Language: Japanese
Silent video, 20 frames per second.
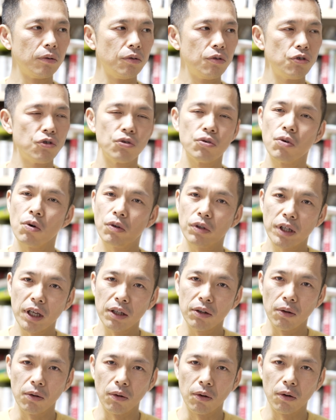10億
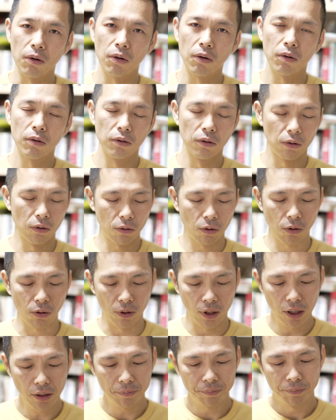程度の頃
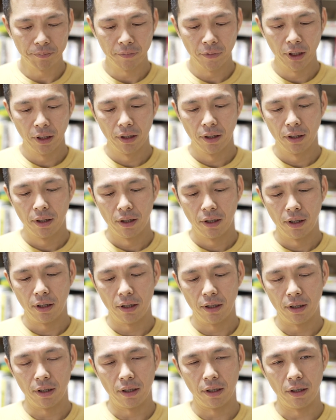ね
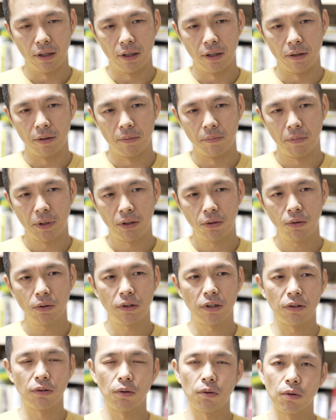えー、まあ、どう
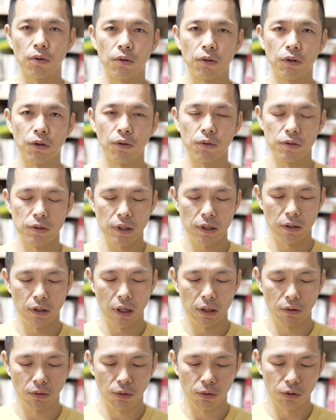いったところを競
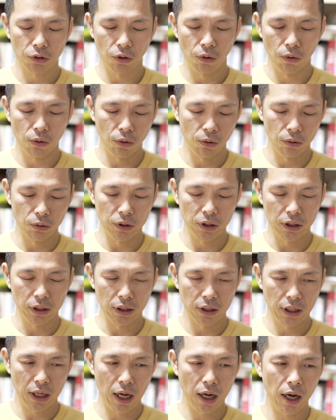あの競合
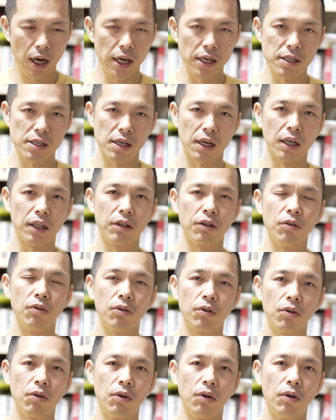に考えてたかってい
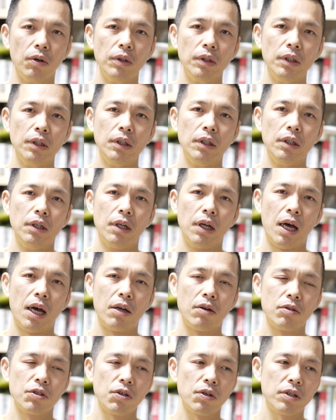うと
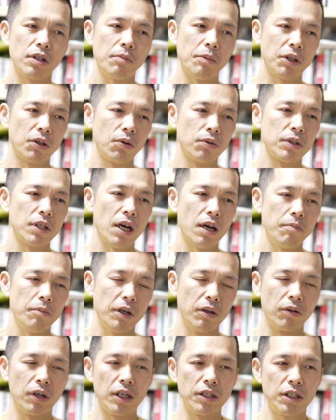あのそういったまあ兄弟販
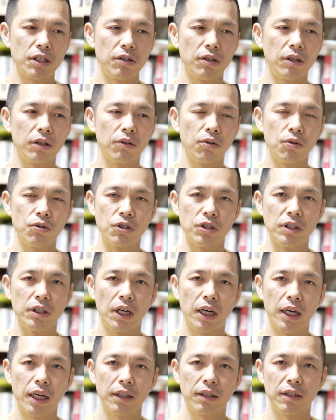売の会社というのは当時流
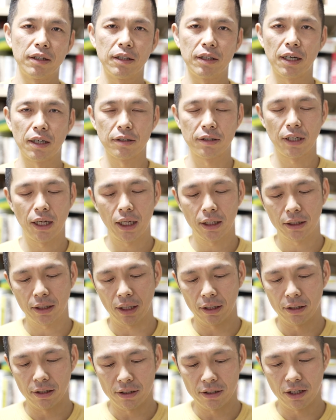行っててたくさんあっ
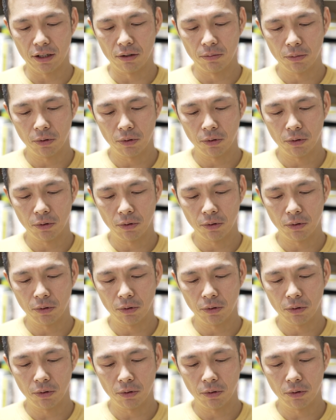たんですけど